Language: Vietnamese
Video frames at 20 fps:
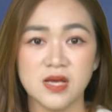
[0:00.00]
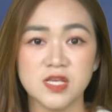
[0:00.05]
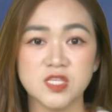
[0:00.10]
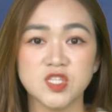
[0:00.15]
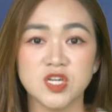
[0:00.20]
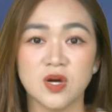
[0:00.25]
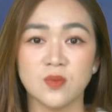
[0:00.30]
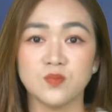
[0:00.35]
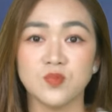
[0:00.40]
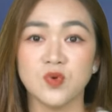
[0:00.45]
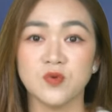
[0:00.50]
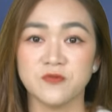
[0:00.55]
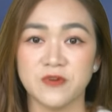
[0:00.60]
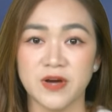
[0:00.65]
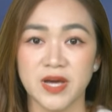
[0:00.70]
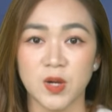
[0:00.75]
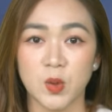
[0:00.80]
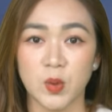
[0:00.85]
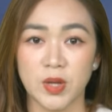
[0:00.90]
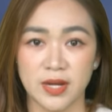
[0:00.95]
Trong một
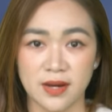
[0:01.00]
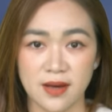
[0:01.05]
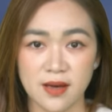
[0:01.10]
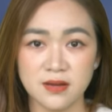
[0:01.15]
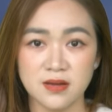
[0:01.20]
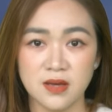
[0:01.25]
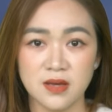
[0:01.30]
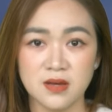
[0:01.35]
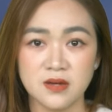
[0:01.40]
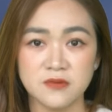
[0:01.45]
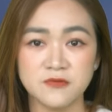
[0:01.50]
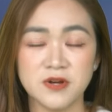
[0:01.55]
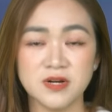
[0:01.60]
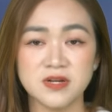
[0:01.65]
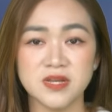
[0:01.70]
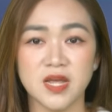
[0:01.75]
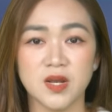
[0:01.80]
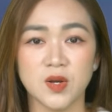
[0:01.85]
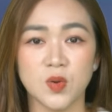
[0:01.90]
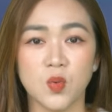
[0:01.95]
vài khoảnh khắc, phương
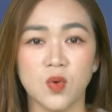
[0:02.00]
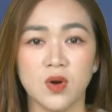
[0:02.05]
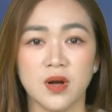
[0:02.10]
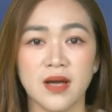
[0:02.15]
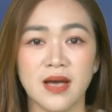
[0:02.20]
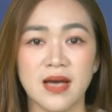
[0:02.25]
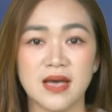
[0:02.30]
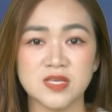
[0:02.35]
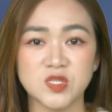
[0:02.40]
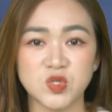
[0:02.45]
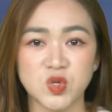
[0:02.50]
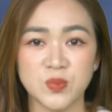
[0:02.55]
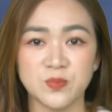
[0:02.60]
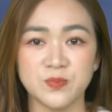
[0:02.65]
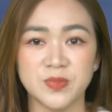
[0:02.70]
tiện của Nga suýt